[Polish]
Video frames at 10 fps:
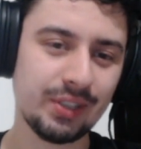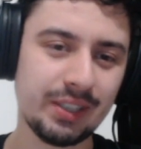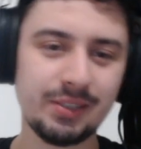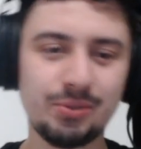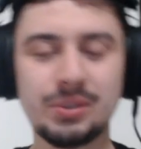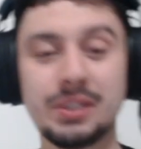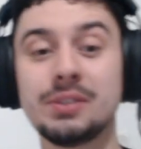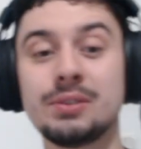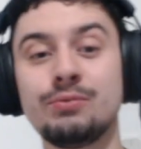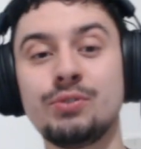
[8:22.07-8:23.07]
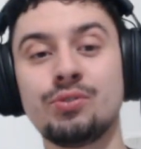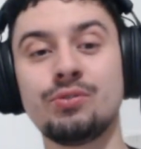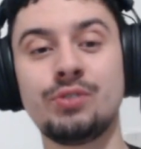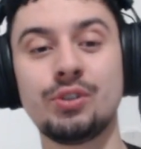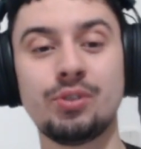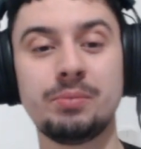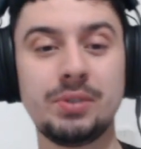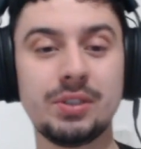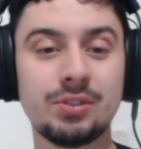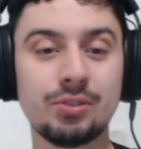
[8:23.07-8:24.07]
no ale tutaj jest wieża
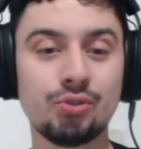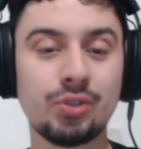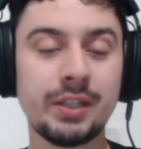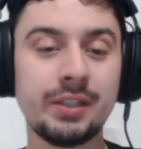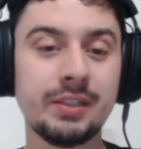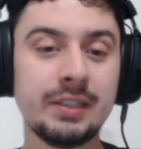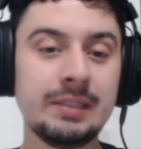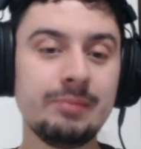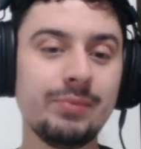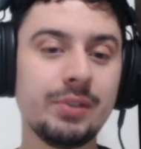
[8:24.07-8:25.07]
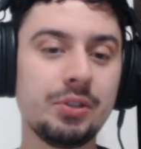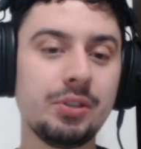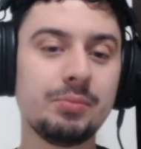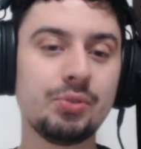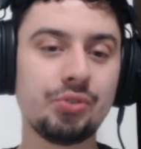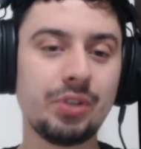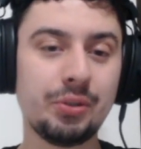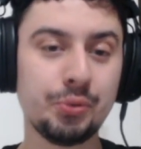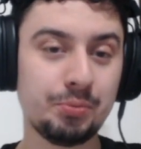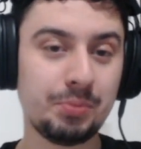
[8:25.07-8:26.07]
bije C4, no i nie
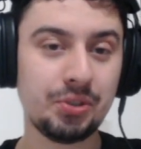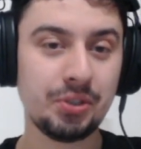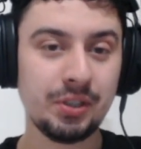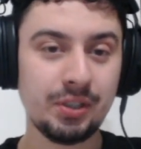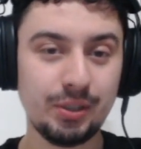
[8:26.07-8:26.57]
można odbić,